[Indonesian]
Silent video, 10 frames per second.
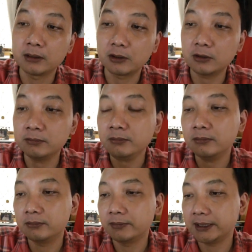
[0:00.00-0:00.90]
room
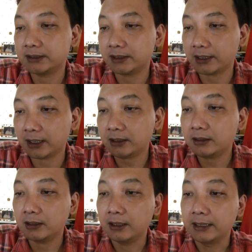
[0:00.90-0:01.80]
B sekian
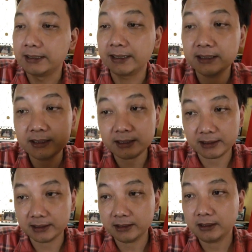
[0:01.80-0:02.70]
the
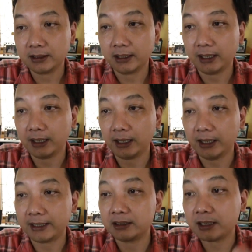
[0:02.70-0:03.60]
key
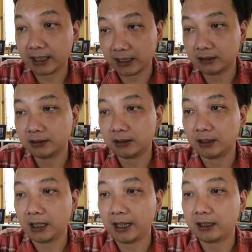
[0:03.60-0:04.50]
and card
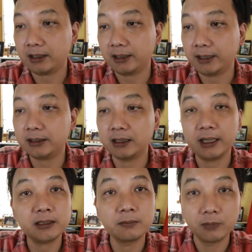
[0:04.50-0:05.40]
are at the
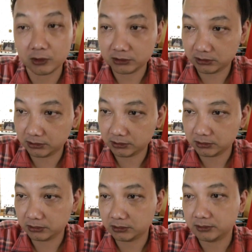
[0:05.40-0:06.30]
letter box
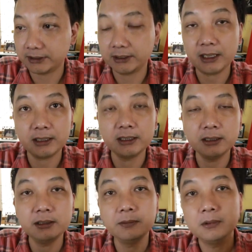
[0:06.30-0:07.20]
jadi ada di